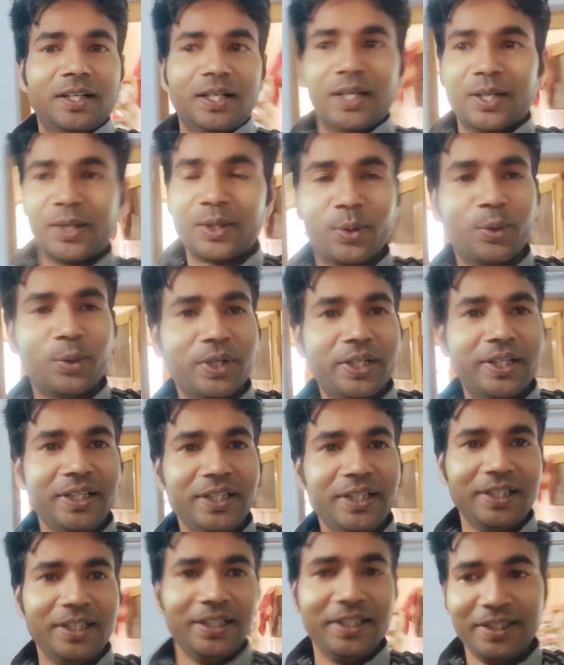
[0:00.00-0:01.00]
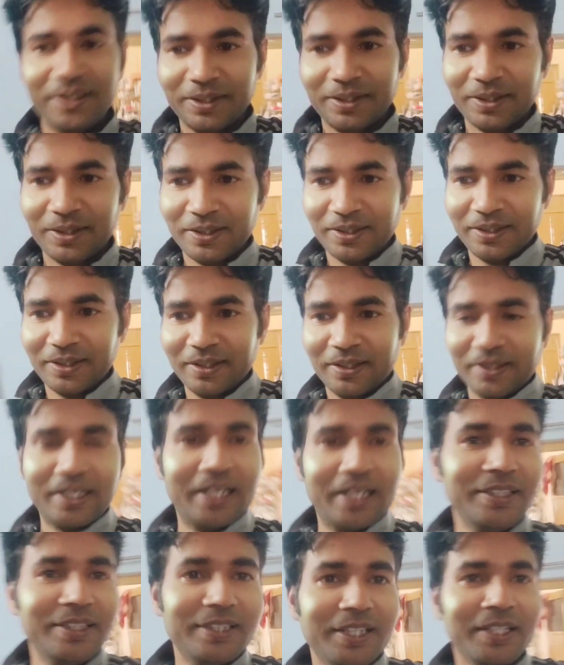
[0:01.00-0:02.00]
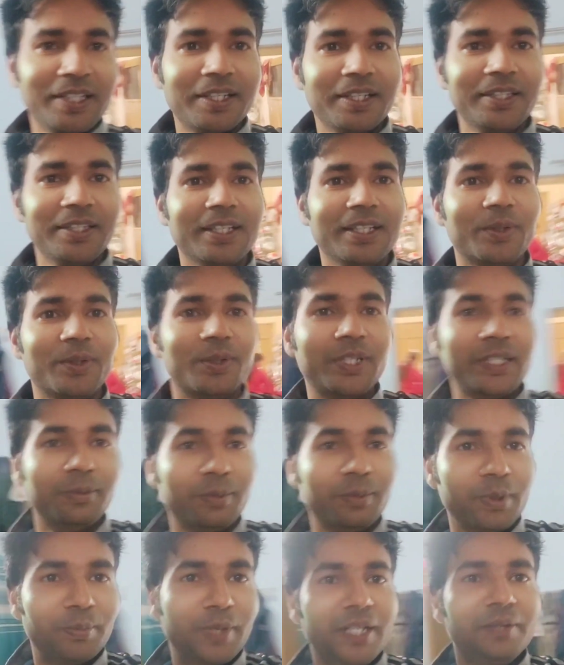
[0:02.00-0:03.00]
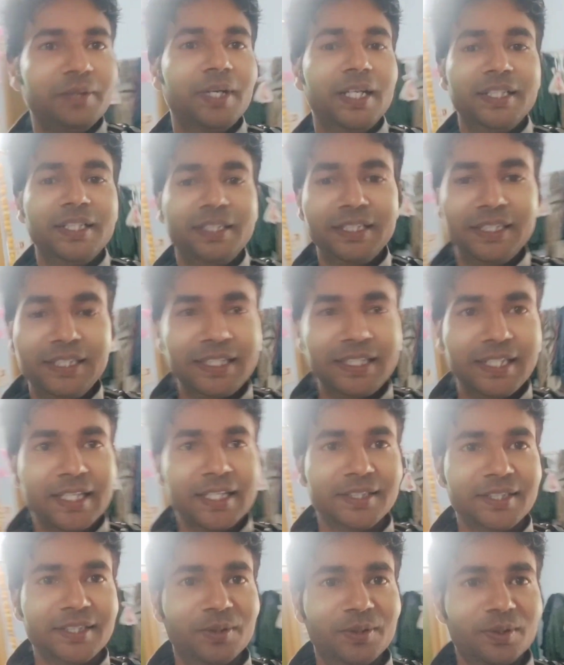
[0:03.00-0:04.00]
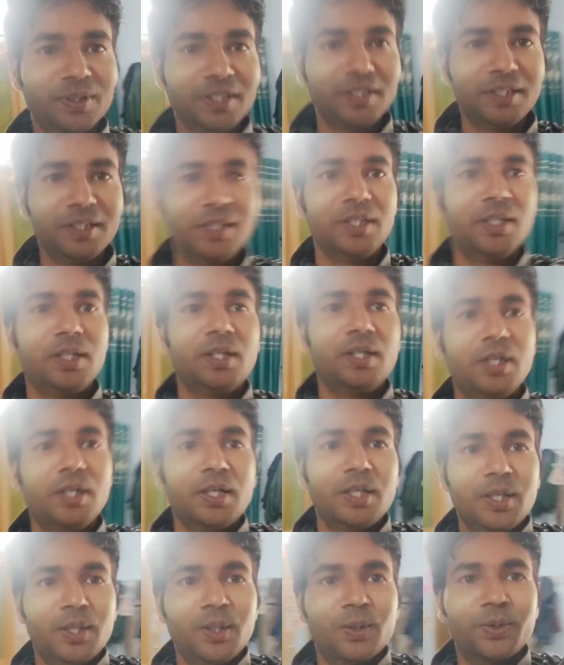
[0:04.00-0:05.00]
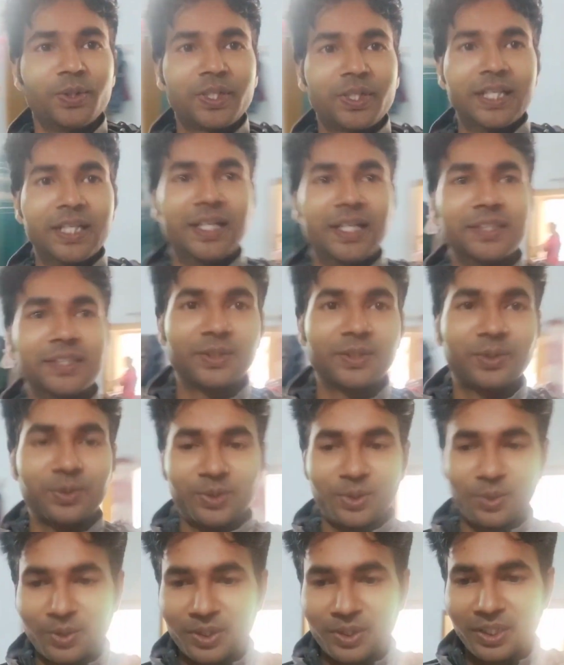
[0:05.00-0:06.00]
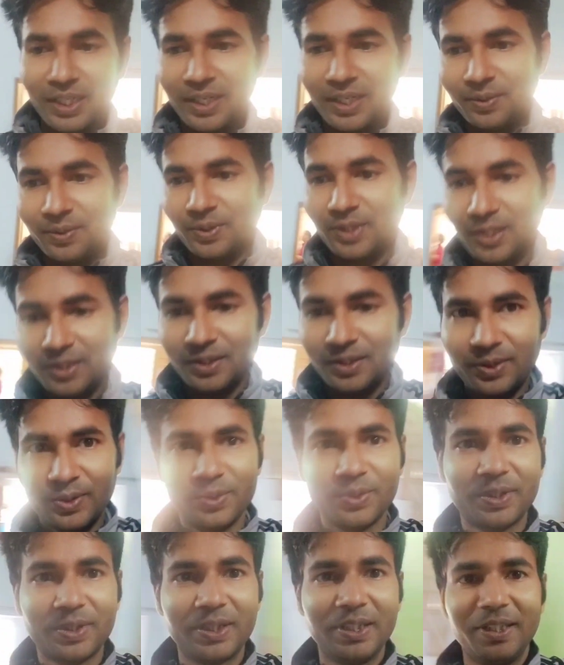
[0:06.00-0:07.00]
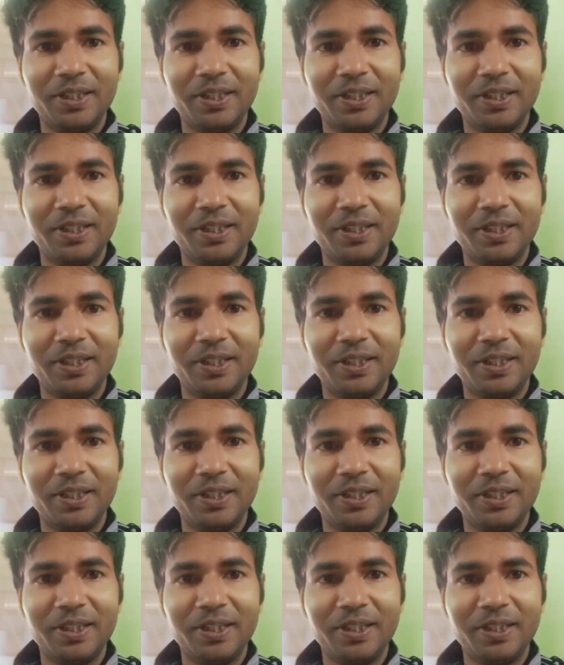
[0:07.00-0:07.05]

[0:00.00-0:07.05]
रोटी नहीं सेक रही हैं रोटी मैं बड़ी वाली दीदी के यहाँ जाऊँगा उनके यहाँ से कुछ रोटी ले आऊँगा क्योंकि